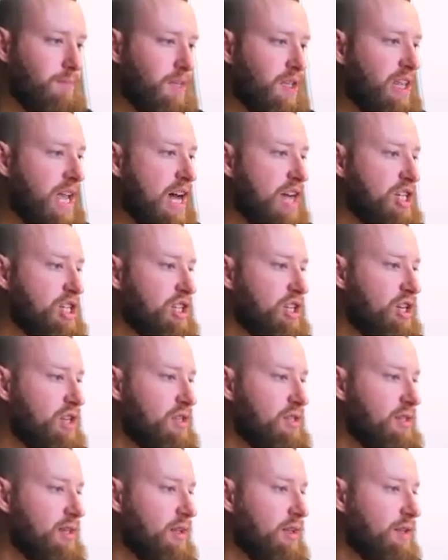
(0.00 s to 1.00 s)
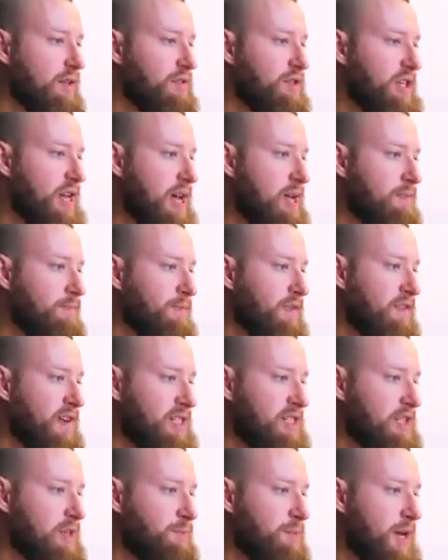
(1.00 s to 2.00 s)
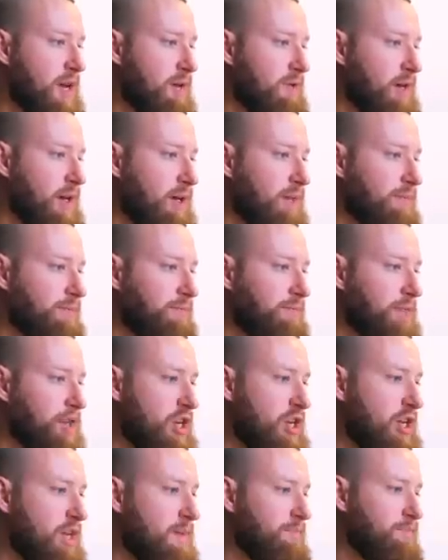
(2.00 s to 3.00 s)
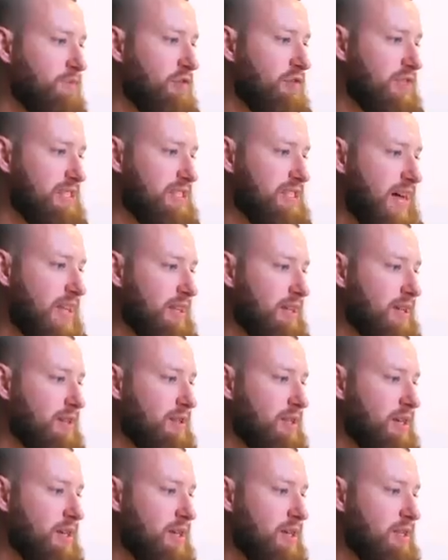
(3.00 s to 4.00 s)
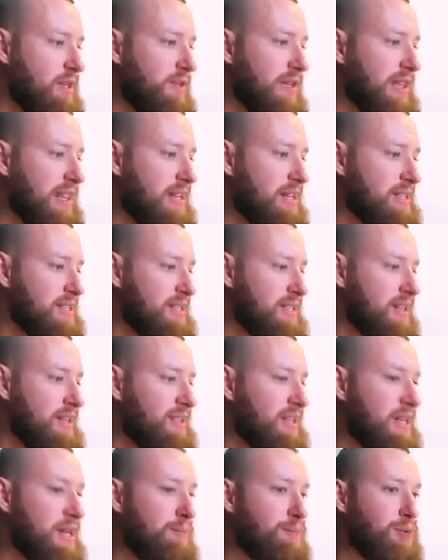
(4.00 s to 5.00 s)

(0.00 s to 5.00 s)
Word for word: Также 3 сделки в день, 21, 3, 20, 3, 19 и 3.